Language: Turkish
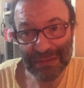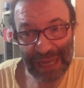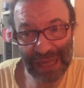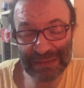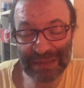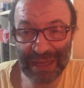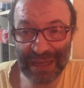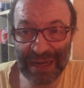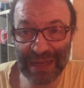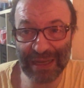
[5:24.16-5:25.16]
Kant
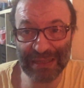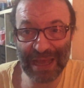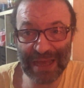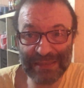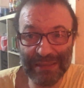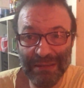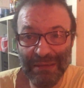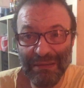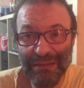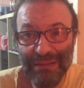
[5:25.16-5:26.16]
Hegel'e kadar
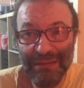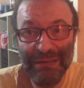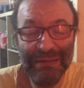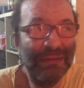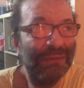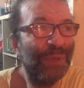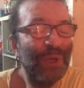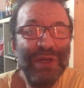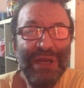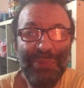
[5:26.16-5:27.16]
e,
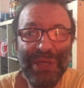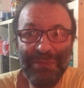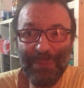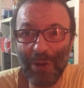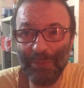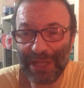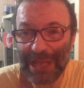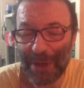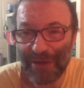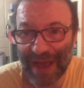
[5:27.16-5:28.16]
böyle bir
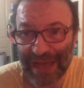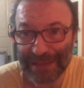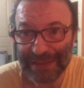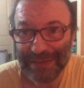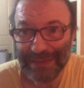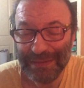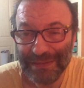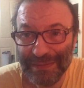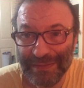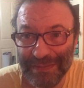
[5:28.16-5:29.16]
pompalama var.
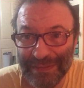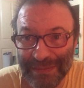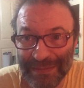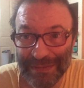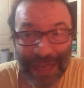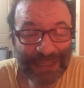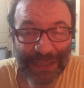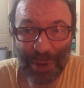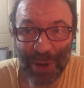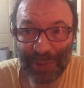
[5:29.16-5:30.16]

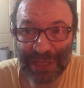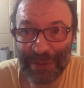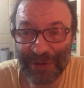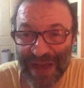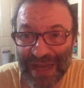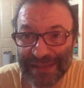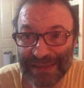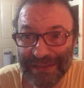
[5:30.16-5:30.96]
Hangi pompalama var?